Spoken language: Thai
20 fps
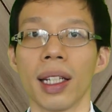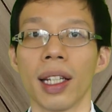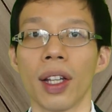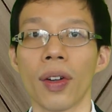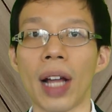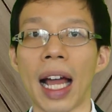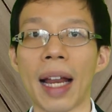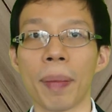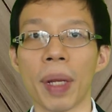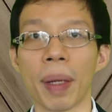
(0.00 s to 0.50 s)
แล้
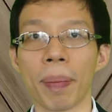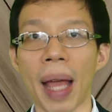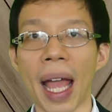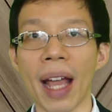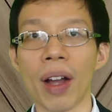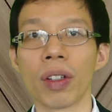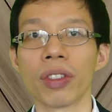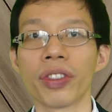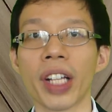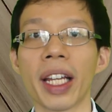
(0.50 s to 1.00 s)
วการเปลี่ยนแปล
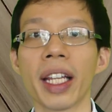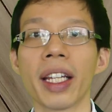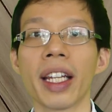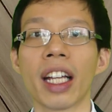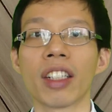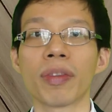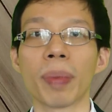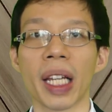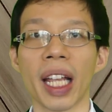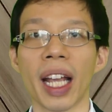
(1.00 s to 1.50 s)
งของเซ็นอีเด
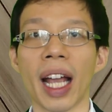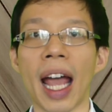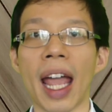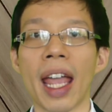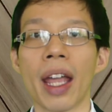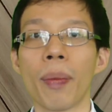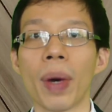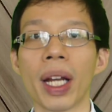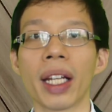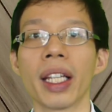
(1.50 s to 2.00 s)
ซ์เป็นยังไง
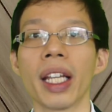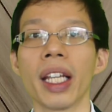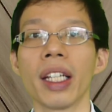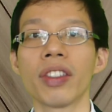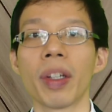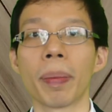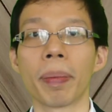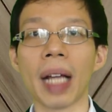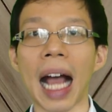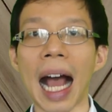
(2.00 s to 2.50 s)
วันที่
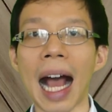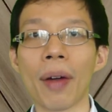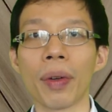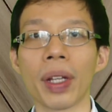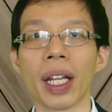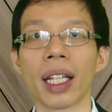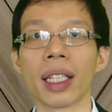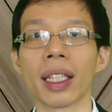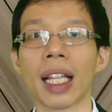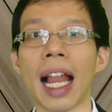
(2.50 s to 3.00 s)
19
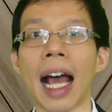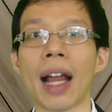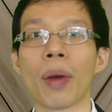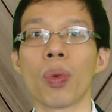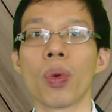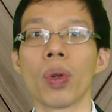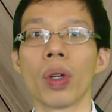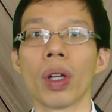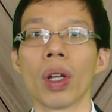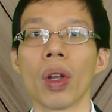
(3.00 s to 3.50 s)
เนี่ยตลาด
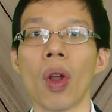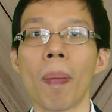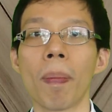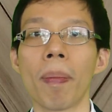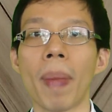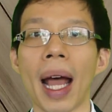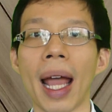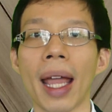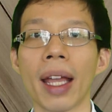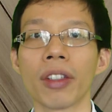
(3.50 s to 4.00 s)
หุ้นลบ
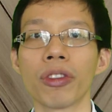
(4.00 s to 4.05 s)
ไป